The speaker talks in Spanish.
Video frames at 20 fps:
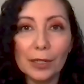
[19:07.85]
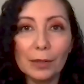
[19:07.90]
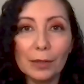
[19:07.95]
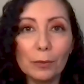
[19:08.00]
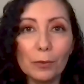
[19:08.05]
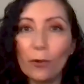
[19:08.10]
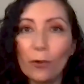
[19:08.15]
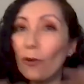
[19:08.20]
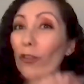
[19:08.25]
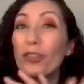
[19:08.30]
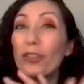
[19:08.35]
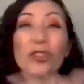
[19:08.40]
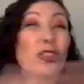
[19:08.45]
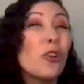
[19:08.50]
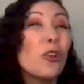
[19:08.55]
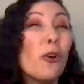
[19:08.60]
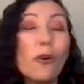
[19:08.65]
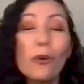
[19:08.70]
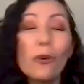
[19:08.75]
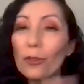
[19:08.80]
el buró,
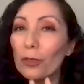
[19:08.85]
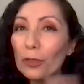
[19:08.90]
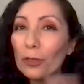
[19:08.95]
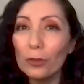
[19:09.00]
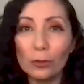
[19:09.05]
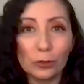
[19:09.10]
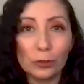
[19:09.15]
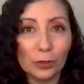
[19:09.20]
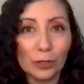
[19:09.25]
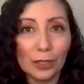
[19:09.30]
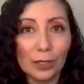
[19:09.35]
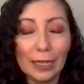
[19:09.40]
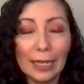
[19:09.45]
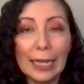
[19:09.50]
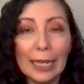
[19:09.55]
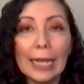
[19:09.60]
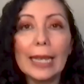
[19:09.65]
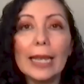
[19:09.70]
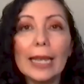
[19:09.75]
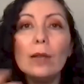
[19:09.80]
todos.
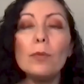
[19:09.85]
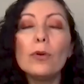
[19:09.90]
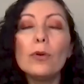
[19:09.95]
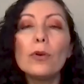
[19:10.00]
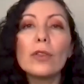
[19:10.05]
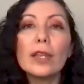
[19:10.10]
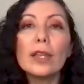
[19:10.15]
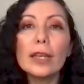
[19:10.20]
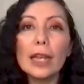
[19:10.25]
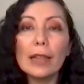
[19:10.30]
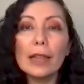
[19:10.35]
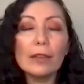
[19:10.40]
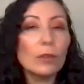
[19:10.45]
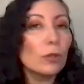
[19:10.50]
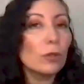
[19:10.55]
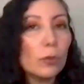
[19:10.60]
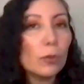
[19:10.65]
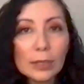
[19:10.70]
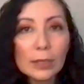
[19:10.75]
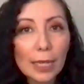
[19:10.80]
El buró de
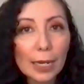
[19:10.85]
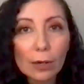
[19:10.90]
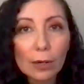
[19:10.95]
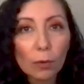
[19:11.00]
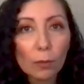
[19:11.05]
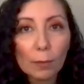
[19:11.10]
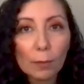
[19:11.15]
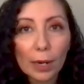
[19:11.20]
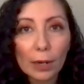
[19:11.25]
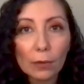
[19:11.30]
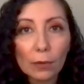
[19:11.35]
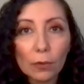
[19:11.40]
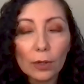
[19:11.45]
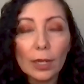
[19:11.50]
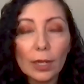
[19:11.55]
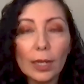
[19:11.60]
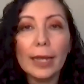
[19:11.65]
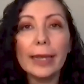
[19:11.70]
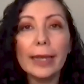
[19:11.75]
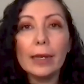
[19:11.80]
crédito no es algo malo.
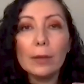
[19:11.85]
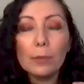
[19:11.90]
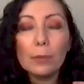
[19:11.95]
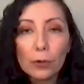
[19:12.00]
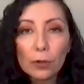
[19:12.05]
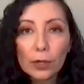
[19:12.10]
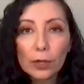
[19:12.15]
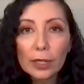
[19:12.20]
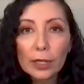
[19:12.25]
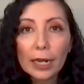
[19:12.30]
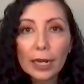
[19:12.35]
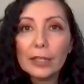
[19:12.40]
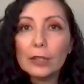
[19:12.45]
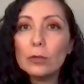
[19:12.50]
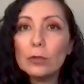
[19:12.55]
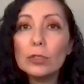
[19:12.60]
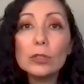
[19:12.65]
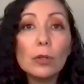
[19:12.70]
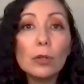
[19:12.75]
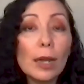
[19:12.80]
El buró de
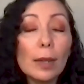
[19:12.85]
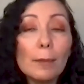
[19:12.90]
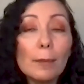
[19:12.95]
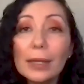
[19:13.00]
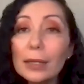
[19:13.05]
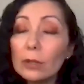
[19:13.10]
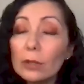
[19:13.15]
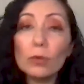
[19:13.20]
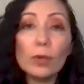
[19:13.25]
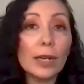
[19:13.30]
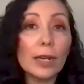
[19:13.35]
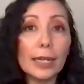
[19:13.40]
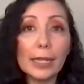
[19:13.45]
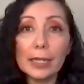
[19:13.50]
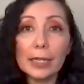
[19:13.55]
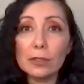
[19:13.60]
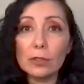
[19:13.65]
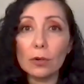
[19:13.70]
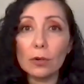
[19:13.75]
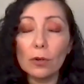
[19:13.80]
crédito es solamente un
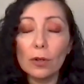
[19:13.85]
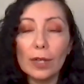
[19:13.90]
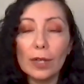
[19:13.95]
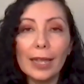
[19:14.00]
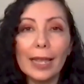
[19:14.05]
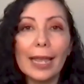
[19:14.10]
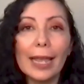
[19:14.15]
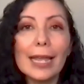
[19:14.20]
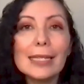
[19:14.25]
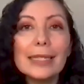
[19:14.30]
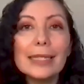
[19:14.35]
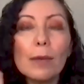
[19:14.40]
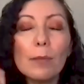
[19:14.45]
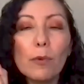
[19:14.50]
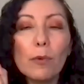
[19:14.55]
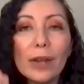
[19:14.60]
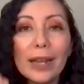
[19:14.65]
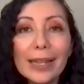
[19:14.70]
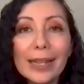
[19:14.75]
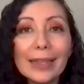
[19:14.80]
registro. Es la
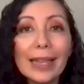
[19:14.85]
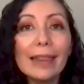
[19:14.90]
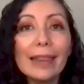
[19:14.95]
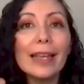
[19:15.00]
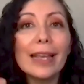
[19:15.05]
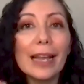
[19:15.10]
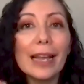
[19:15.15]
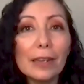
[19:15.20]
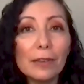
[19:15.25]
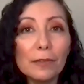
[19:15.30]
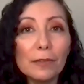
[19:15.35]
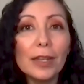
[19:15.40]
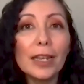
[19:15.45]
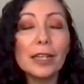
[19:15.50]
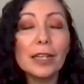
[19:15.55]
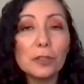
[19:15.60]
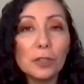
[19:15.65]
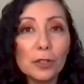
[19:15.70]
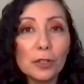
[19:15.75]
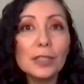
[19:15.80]
boleta de
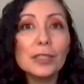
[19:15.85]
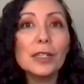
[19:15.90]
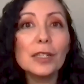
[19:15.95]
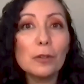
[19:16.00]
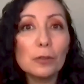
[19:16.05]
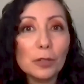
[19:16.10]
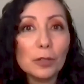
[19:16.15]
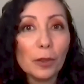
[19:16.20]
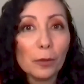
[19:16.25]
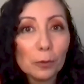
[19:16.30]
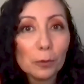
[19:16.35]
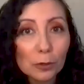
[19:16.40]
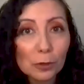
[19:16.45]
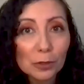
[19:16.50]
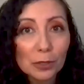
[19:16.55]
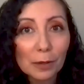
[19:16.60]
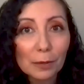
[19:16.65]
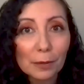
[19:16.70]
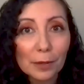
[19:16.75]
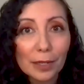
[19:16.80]
calificaciones de los
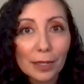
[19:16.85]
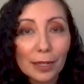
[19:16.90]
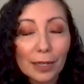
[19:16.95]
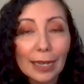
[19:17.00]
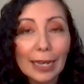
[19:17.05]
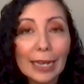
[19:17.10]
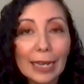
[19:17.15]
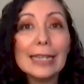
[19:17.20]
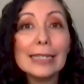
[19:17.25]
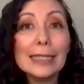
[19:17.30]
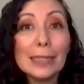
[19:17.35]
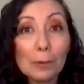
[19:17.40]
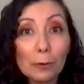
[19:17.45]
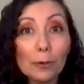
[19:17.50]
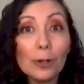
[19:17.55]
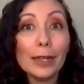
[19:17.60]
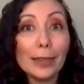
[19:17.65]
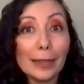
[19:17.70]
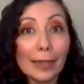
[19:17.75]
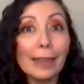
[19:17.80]
adultos, Gaby. Esa
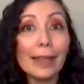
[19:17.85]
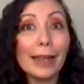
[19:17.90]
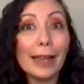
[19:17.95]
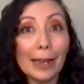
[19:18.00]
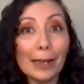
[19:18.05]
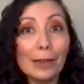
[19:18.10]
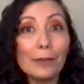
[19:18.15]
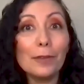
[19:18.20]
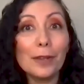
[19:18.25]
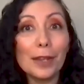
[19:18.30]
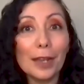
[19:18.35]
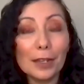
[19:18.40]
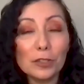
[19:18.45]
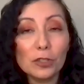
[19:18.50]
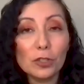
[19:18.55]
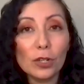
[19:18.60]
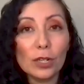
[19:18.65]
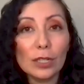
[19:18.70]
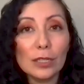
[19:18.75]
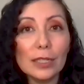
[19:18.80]
boleta de
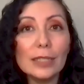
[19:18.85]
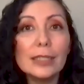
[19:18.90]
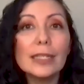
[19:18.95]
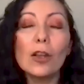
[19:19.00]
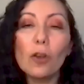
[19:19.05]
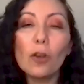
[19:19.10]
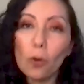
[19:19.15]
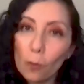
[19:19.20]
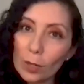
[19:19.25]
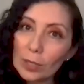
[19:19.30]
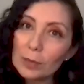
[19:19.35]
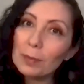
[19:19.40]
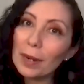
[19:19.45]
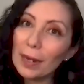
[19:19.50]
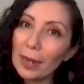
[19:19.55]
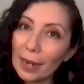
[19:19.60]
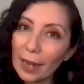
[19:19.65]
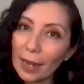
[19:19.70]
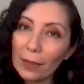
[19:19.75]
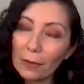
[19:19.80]
calificaciones dice cómo has
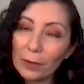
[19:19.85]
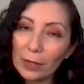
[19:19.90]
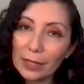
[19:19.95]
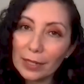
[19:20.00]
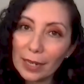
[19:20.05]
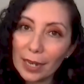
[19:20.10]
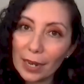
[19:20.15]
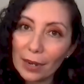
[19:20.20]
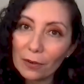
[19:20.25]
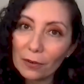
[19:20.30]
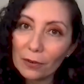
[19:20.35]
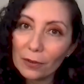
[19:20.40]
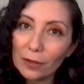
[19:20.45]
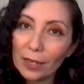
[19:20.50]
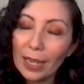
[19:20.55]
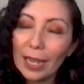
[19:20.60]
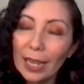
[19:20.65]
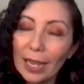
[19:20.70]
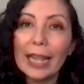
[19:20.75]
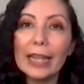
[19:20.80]
manejado el dinero.
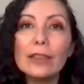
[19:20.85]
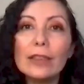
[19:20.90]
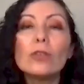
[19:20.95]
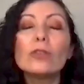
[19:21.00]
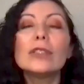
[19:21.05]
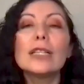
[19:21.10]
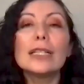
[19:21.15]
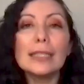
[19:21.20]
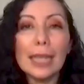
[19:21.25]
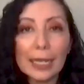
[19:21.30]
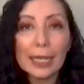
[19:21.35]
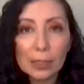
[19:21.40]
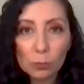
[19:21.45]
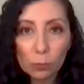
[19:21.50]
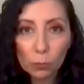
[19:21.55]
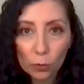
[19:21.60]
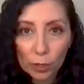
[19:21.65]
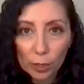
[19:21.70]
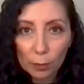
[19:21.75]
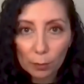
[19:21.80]
Entonces es
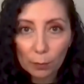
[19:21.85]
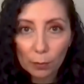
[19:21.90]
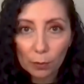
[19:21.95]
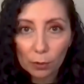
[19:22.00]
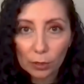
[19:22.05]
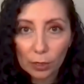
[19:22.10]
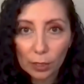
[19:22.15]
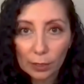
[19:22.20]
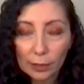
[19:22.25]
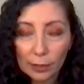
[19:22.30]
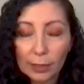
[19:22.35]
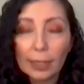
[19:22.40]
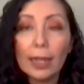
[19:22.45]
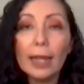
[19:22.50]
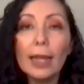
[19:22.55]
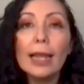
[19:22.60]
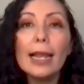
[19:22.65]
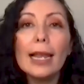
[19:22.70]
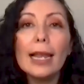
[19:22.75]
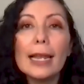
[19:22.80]
muy importante.
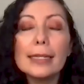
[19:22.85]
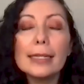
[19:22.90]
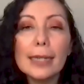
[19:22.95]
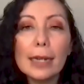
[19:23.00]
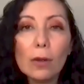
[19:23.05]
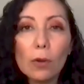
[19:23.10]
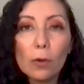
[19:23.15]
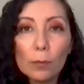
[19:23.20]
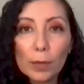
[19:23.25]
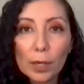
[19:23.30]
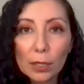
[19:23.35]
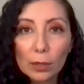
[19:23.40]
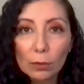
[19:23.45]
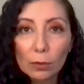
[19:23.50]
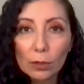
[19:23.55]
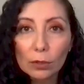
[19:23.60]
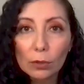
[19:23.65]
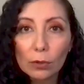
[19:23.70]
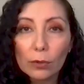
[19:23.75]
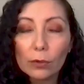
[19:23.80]
Les recomiendo
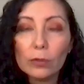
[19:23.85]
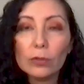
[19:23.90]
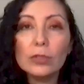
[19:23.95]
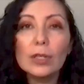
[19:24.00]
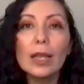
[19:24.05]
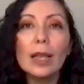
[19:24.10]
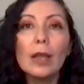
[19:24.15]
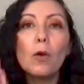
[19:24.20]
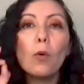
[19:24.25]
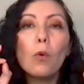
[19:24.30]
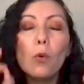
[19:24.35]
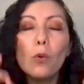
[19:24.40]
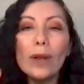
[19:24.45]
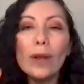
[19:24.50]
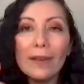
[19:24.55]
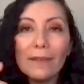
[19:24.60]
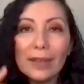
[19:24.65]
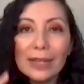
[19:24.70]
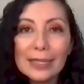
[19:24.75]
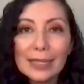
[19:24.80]
a todos
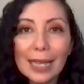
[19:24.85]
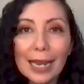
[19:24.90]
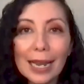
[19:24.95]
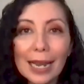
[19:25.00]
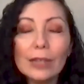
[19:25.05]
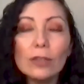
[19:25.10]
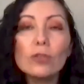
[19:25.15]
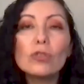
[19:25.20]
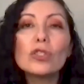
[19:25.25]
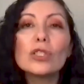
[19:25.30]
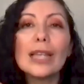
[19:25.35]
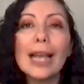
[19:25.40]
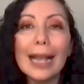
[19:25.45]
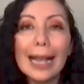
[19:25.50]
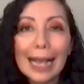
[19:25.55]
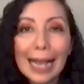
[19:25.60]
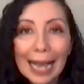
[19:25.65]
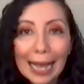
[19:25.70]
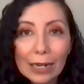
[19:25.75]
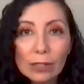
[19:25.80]
una vez al año
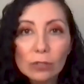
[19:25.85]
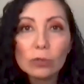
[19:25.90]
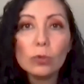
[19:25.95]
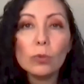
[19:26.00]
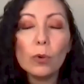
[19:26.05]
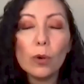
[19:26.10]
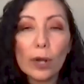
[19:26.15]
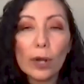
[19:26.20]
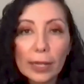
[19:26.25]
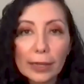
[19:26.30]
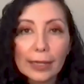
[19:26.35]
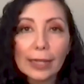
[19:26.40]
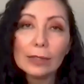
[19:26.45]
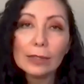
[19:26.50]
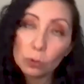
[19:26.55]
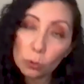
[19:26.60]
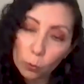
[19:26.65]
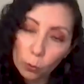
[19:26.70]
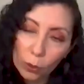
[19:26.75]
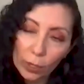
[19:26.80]
sacar su boleta,
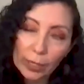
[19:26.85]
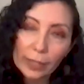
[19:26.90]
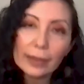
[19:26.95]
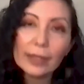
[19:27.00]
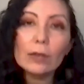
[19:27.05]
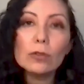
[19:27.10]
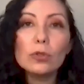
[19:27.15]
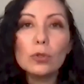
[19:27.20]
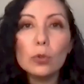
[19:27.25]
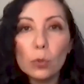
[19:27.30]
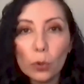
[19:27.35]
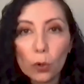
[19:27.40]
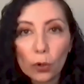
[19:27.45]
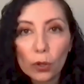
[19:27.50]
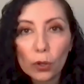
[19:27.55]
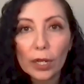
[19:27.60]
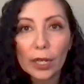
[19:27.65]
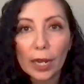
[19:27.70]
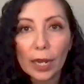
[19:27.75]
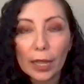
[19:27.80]
su boleta o su buro
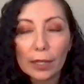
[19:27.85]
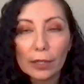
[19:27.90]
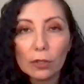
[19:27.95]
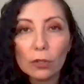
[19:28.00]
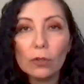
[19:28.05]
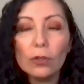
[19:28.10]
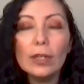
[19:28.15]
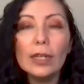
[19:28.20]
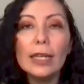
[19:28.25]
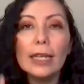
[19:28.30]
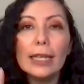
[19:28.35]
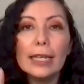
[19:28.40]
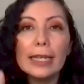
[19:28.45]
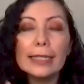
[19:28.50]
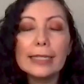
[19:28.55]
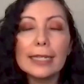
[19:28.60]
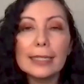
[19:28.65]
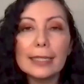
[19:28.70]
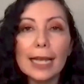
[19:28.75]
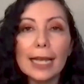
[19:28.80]
de crédito
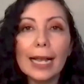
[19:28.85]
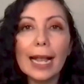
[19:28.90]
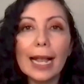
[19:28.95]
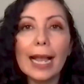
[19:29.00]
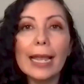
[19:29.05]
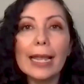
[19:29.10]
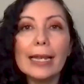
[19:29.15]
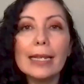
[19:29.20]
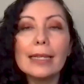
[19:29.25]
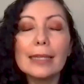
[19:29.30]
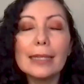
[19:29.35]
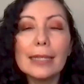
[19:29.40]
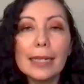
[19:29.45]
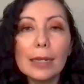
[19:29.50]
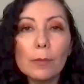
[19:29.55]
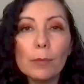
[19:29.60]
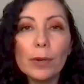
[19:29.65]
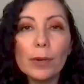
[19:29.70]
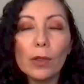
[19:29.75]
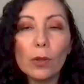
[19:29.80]
y se saca en
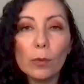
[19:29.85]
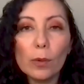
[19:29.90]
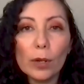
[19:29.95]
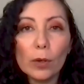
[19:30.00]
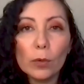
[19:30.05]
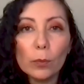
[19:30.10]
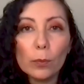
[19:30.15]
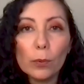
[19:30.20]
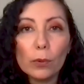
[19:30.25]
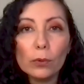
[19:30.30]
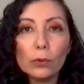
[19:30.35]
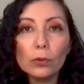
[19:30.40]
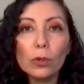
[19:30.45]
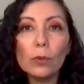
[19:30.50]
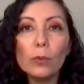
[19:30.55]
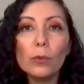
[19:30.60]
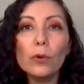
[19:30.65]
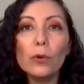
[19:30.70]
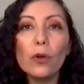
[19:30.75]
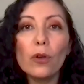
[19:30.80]

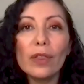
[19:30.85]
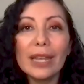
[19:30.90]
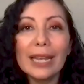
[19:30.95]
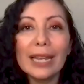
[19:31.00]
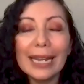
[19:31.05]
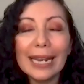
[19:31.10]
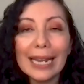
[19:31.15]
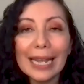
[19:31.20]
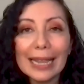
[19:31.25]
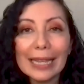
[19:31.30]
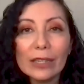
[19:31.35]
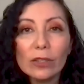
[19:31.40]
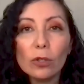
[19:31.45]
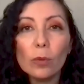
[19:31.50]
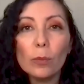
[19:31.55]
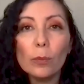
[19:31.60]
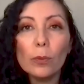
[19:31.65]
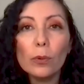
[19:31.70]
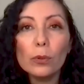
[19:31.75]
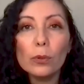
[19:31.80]

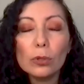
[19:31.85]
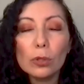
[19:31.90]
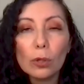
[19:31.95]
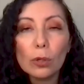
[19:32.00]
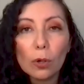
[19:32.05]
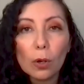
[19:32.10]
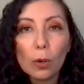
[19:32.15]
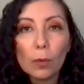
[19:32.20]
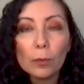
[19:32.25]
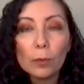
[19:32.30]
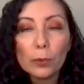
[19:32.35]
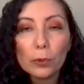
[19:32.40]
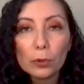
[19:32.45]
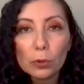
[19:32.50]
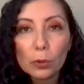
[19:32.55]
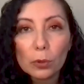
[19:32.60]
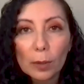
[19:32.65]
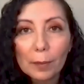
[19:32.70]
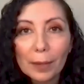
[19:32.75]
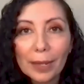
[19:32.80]

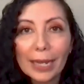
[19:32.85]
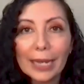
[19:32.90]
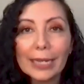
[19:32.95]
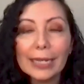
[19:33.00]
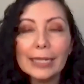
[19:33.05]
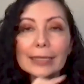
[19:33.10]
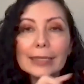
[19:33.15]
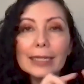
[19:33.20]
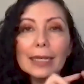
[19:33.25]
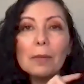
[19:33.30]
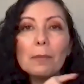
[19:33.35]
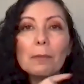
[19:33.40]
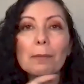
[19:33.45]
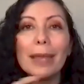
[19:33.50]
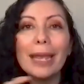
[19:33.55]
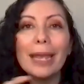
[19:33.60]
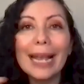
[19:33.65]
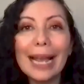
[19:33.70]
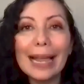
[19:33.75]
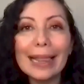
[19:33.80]
www.burodecredito.com.mx
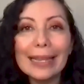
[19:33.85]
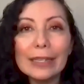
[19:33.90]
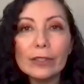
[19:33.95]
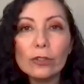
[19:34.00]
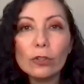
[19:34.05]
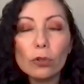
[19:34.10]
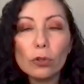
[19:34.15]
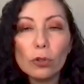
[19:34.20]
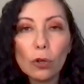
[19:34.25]
pegadito